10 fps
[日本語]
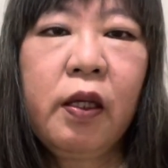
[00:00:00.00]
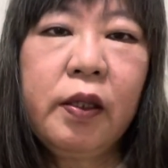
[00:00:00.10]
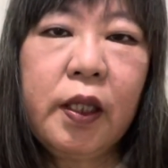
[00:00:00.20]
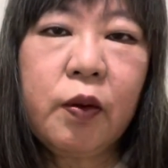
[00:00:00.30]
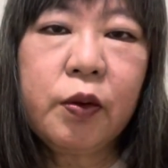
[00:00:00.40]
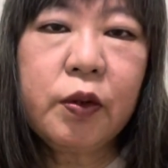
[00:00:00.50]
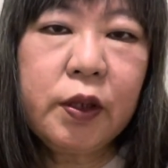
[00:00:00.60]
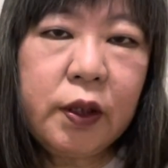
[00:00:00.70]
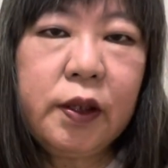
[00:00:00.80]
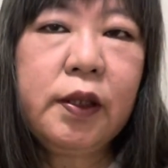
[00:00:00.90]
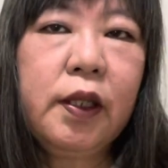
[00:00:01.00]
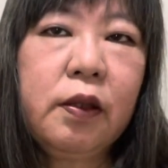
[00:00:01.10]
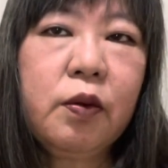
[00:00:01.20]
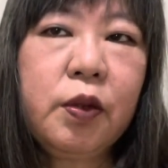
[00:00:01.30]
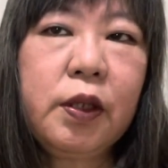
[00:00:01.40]
で、今年1年
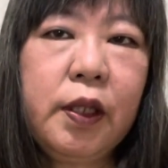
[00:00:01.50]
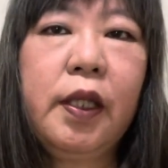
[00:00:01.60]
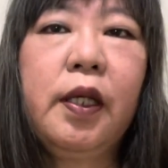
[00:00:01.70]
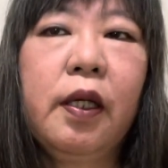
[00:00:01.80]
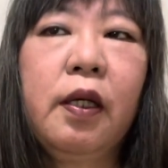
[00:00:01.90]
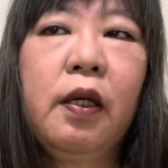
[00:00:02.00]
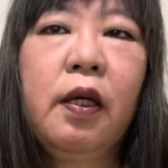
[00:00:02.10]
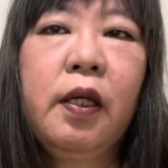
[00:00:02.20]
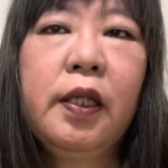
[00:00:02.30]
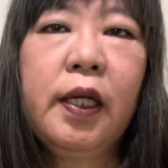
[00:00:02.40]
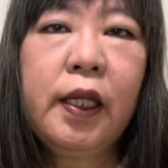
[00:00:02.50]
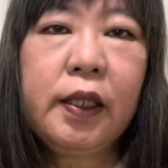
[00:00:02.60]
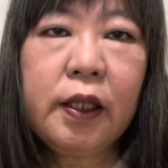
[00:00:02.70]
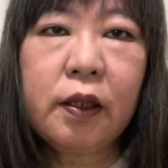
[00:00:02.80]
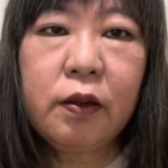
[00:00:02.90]
通して、やは
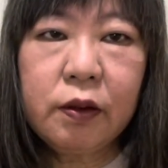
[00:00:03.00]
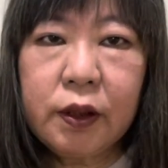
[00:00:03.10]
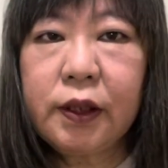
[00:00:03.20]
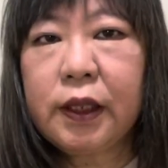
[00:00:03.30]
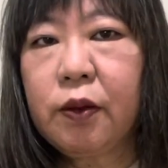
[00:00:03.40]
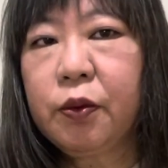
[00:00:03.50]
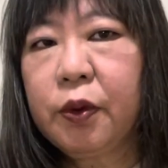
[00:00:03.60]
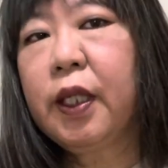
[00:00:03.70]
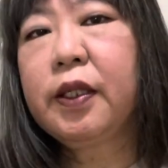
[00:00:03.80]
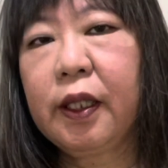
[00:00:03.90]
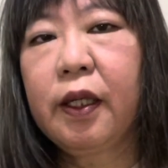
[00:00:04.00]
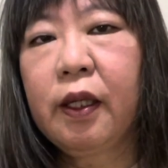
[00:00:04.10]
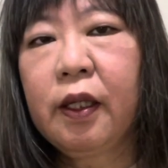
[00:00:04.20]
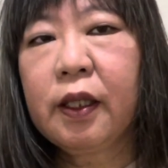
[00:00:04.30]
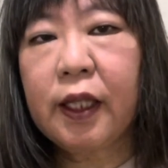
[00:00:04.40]
り苦しさをどうやって
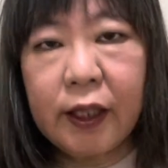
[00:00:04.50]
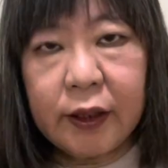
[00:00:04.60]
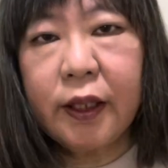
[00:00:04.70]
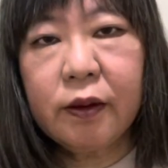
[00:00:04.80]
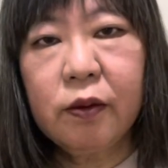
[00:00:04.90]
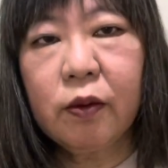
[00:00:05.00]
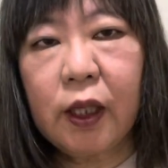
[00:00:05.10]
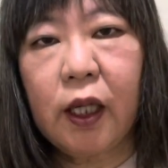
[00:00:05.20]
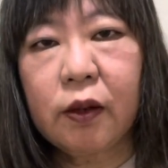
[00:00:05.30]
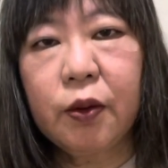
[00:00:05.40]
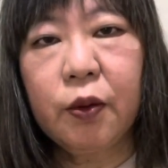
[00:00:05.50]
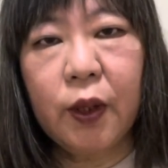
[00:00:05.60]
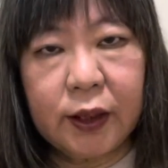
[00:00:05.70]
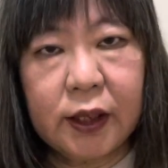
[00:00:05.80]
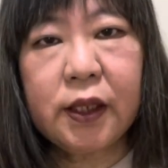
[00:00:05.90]
変えていくのかというお
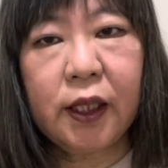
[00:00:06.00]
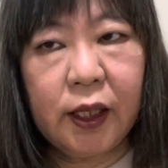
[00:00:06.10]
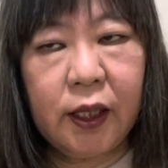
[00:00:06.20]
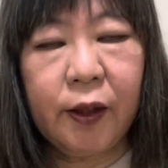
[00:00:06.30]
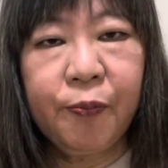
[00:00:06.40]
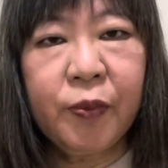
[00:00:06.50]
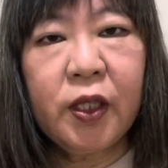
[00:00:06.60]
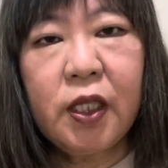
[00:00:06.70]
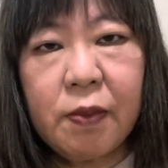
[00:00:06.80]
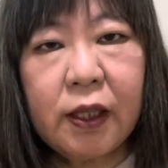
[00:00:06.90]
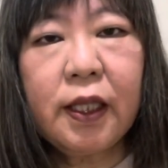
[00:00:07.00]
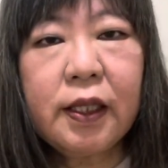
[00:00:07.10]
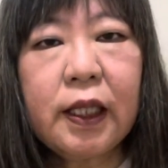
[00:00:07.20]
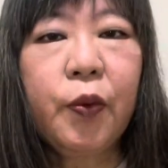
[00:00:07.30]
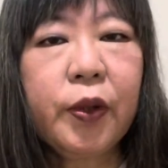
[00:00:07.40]
話から今
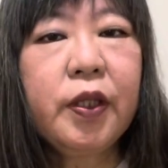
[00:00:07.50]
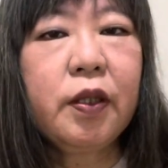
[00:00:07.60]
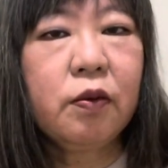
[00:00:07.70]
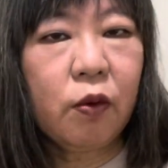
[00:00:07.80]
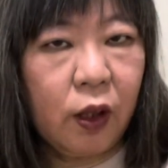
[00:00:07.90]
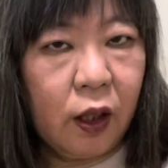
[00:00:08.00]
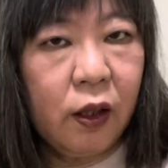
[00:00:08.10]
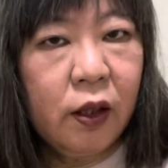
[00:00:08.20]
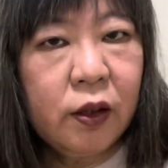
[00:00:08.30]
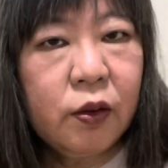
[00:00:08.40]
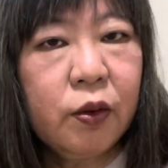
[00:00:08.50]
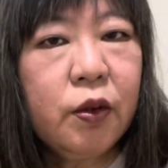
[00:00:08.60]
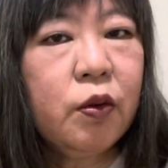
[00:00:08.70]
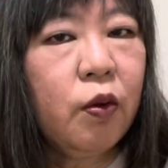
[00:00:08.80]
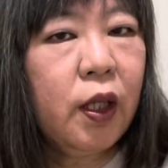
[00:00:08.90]
何が起きてるのかとい
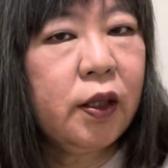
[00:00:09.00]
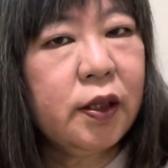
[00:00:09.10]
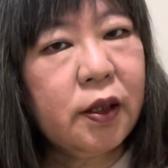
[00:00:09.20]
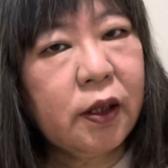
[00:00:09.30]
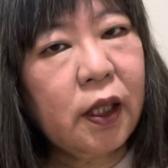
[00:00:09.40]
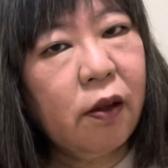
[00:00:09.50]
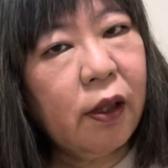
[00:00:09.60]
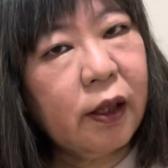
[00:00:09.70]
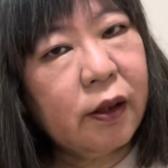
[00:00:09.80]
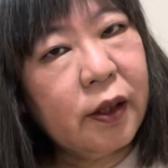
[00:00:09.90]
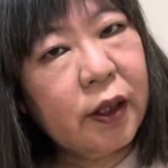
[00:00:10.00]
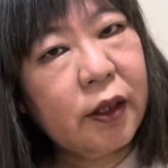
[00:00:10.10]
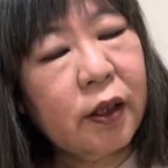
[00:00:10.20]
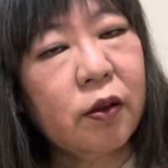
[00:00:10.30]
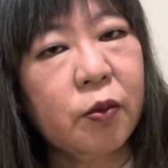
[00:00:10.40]
うお話に変わってき
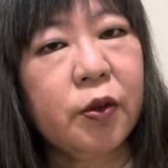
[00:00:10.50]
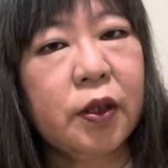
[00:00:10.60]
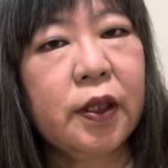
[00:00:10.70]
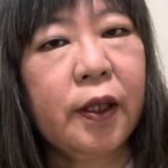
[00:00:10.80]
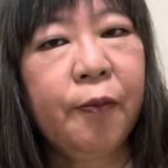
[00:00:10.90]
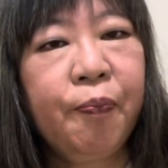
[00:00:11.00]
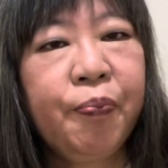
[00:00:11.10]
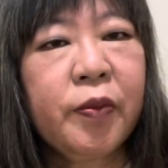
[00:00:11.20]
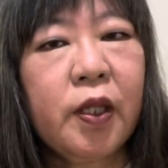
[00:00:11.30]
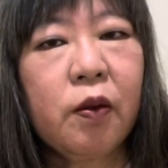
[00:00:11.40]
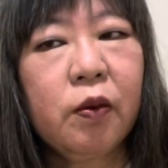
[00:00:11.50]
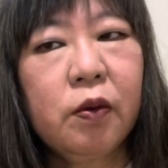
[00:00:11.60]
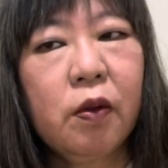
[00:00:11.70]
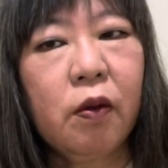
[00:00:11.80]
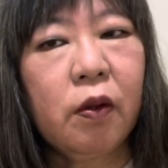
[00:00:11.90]
たと思うんですね。でこ
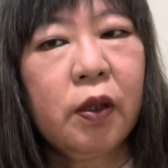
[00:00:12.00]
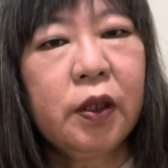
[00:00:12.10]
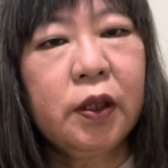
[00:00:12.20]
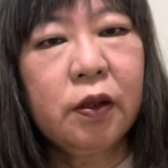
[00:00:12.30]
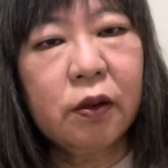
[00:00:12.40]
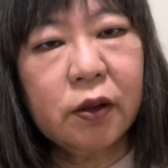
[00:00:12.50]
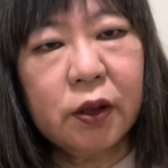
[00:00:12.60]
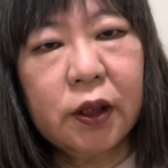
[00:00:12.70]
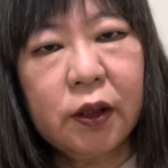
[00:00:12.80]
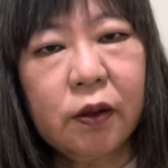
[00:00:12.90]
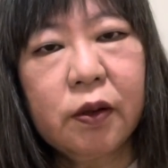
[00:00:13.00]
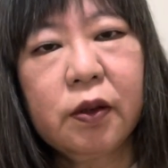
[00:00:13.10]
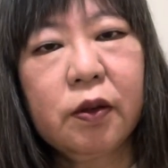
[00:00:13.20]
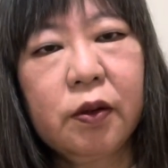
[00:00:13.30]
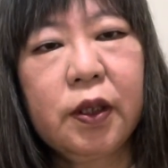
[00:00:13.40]
の一つ一
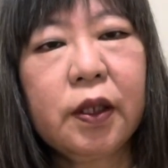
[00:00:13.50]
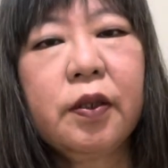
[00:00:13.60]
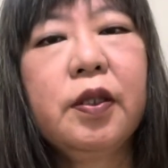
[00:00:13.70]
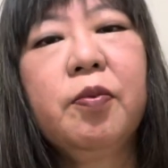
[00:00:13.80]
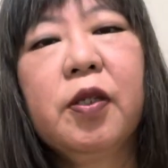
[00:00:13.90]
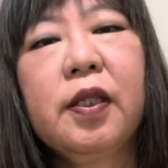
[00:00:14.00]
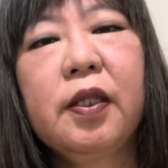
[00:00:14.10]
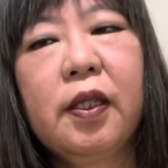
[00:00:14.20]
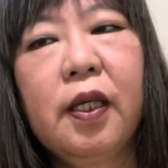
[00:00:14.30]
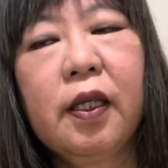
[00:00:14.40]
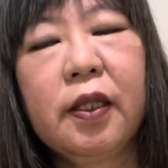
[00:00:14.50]
つをチェックしてもらったら